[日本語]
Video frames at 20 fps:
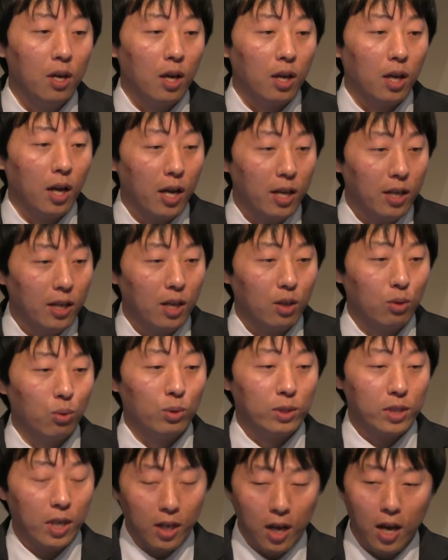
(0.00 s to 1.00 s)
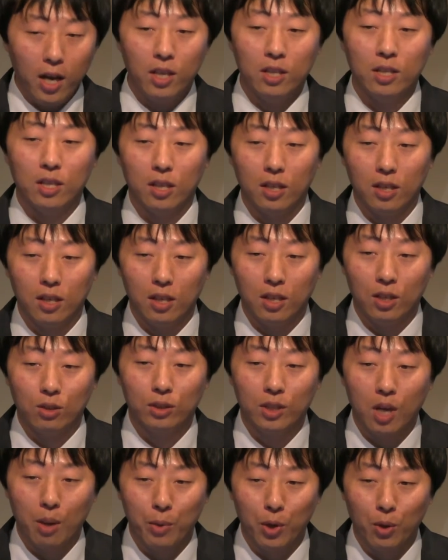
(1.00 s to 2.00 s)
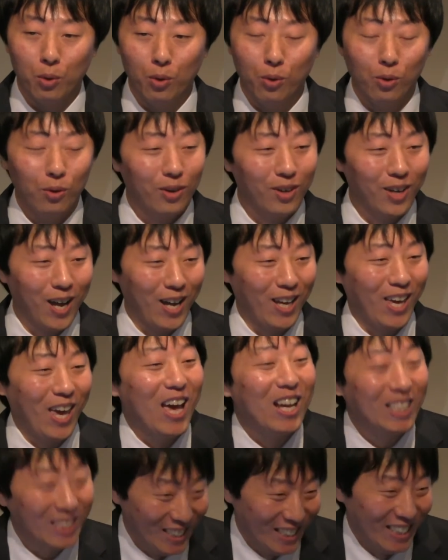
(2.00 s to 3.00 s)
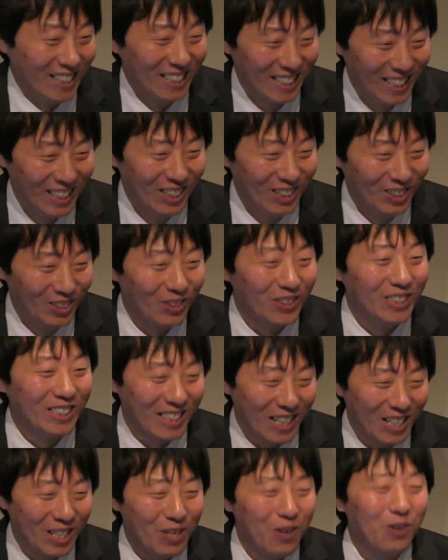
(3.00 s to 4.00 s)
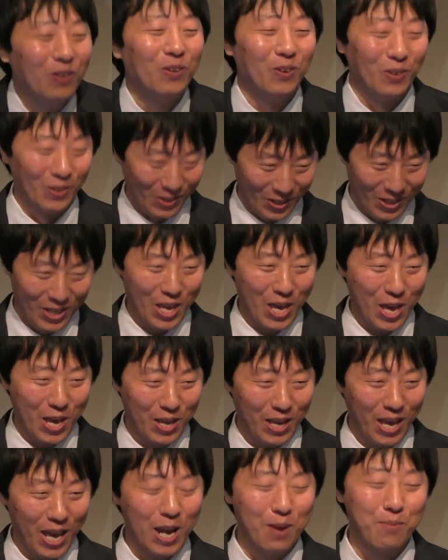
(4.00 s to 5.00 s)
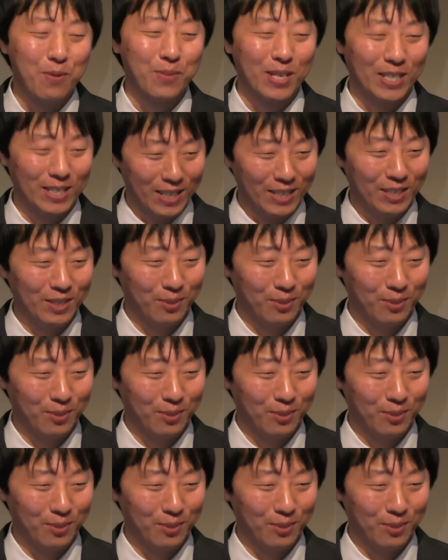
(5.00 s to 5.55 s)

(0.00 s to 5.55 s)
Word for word: 海外こう世界に行くための駆け足として日本を選びました、